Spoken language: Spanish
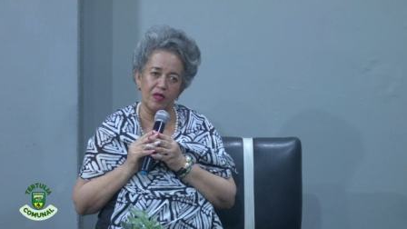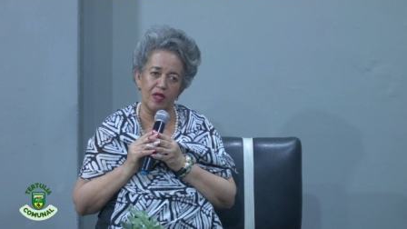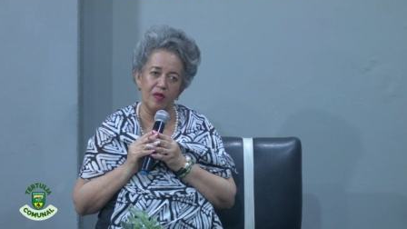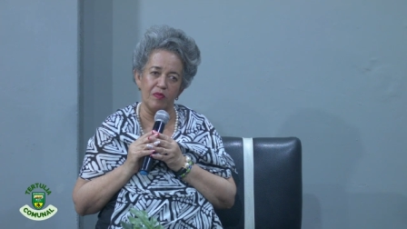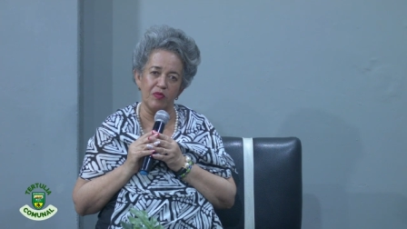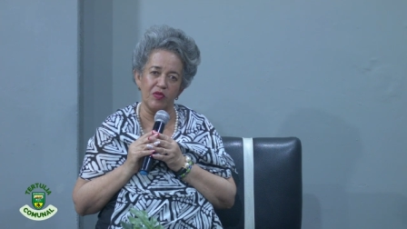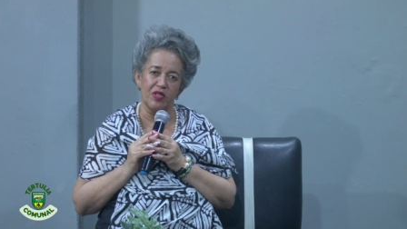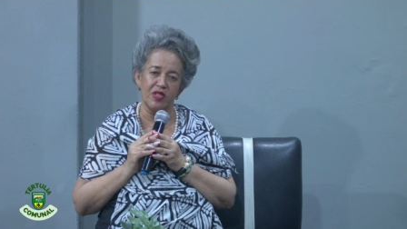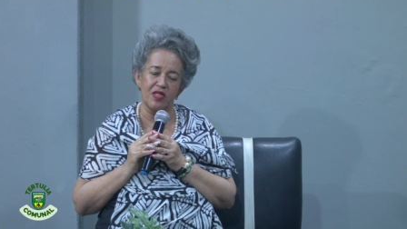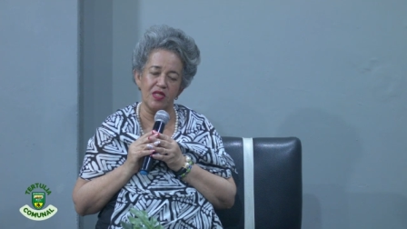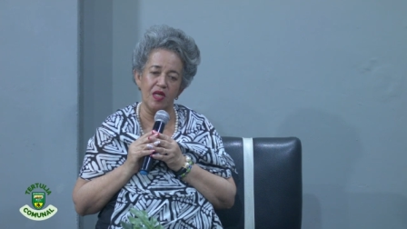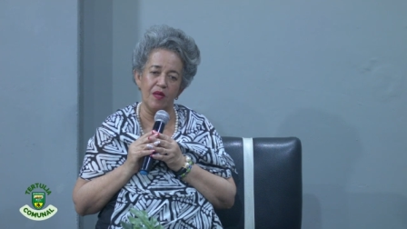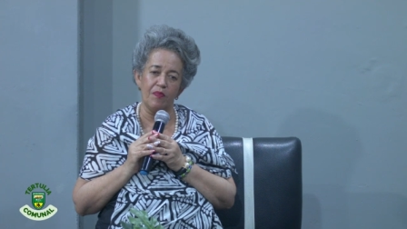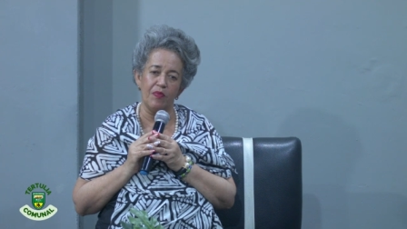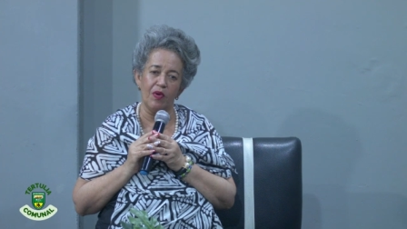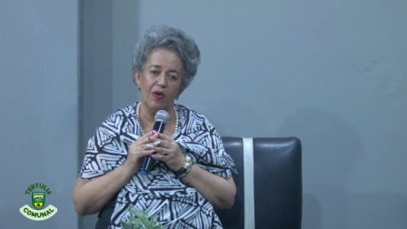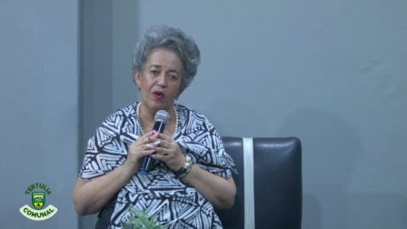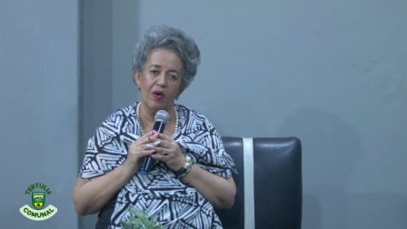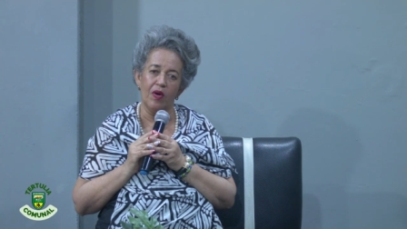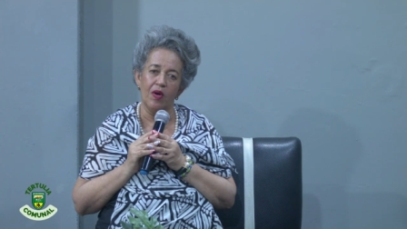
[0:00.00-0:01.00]
del
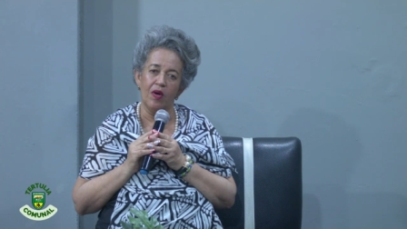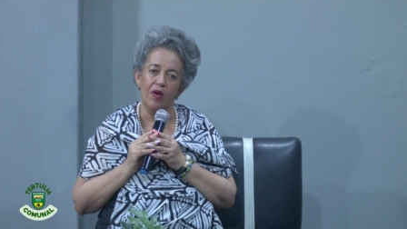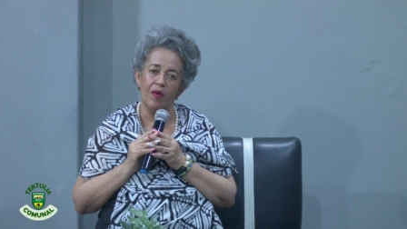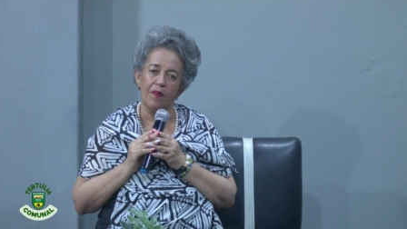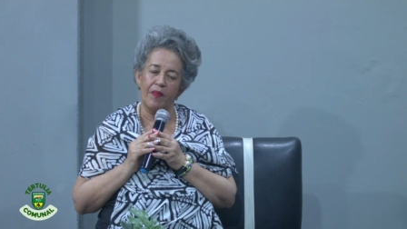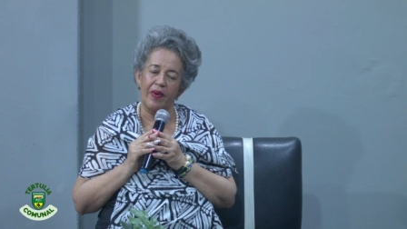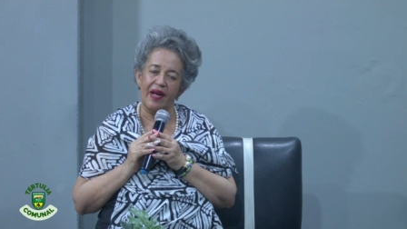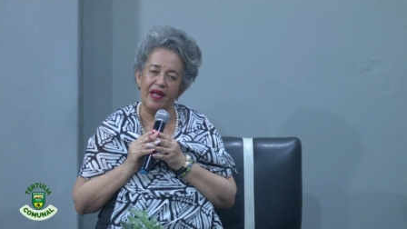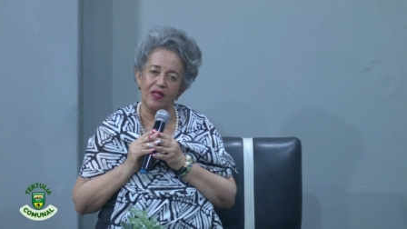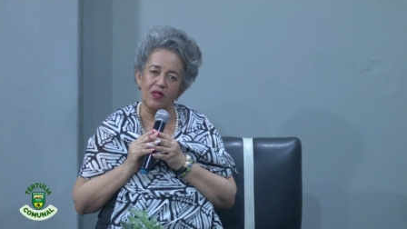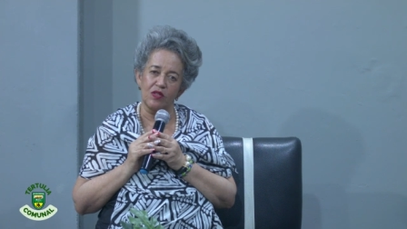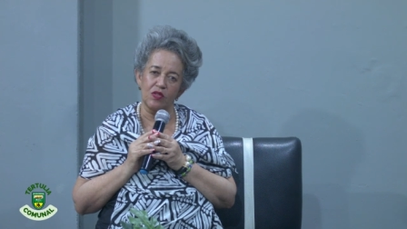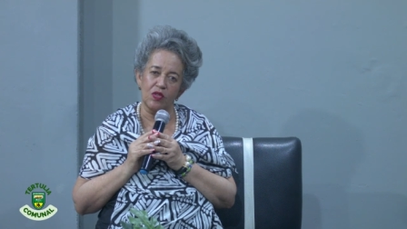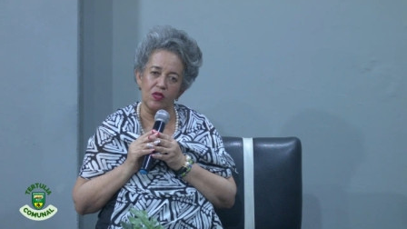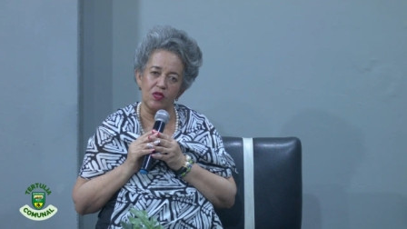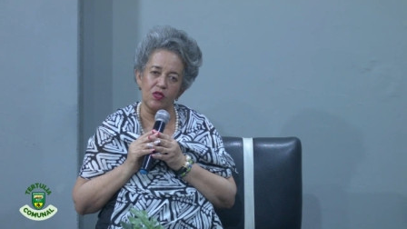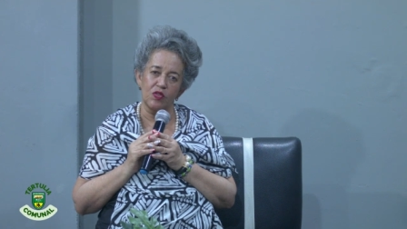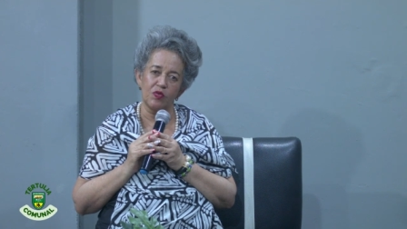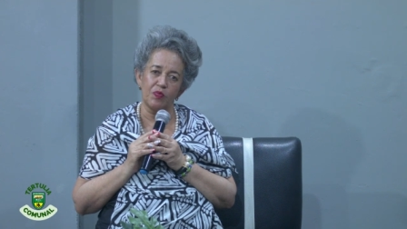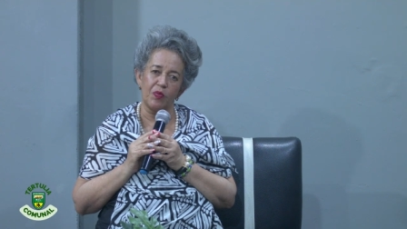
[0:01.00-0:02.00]
municipio para
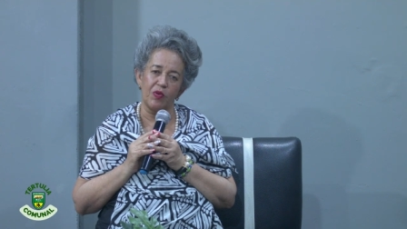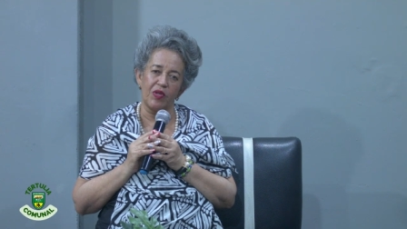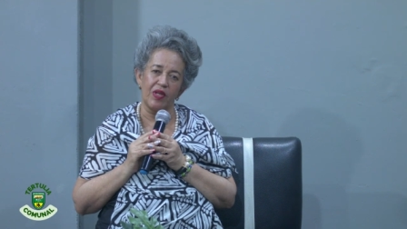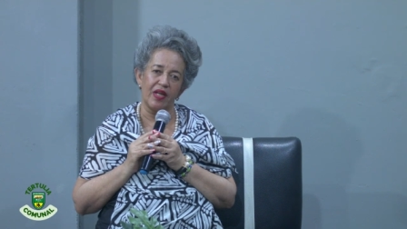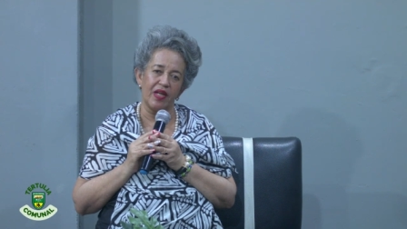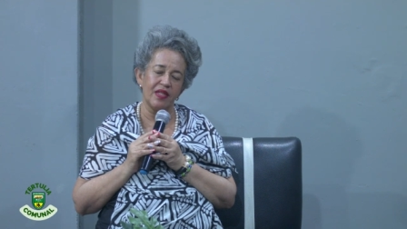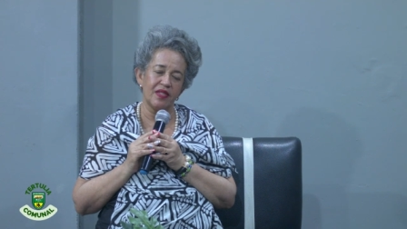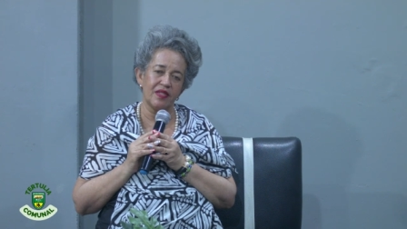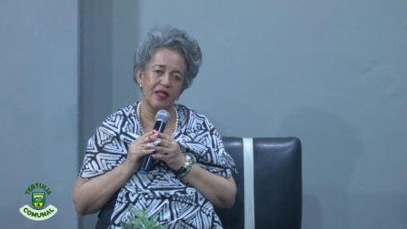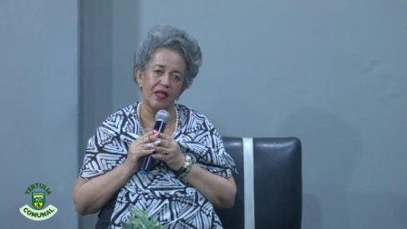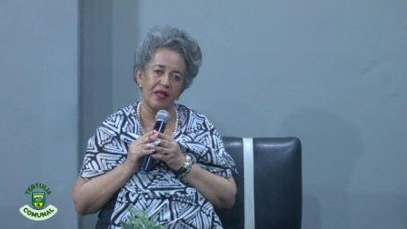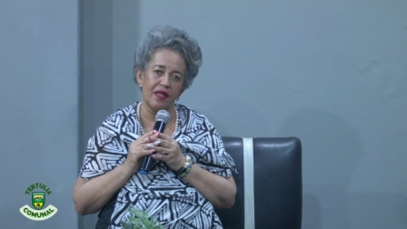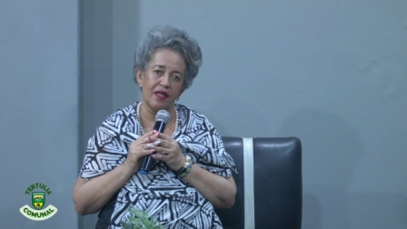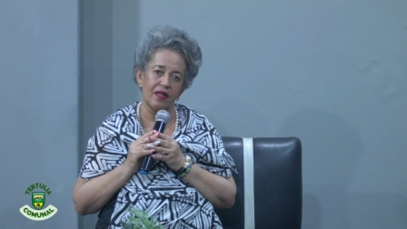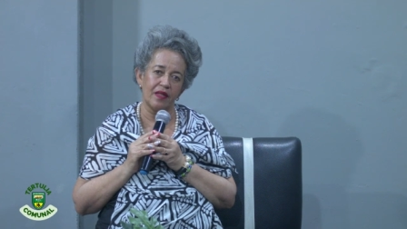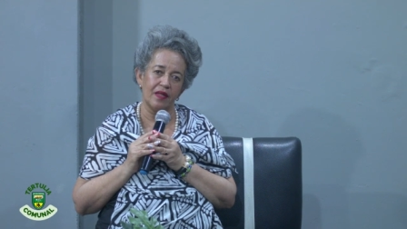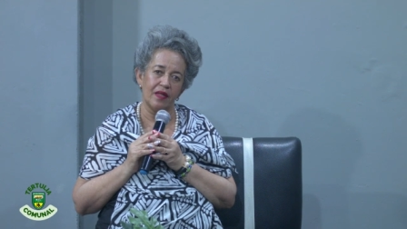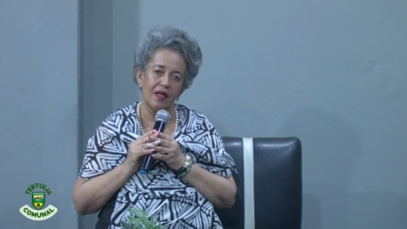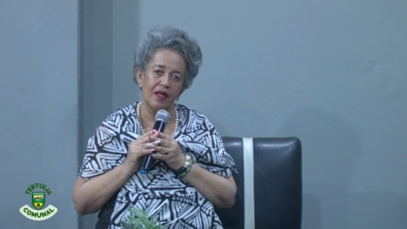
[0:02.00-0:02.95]
nosotros poder hacer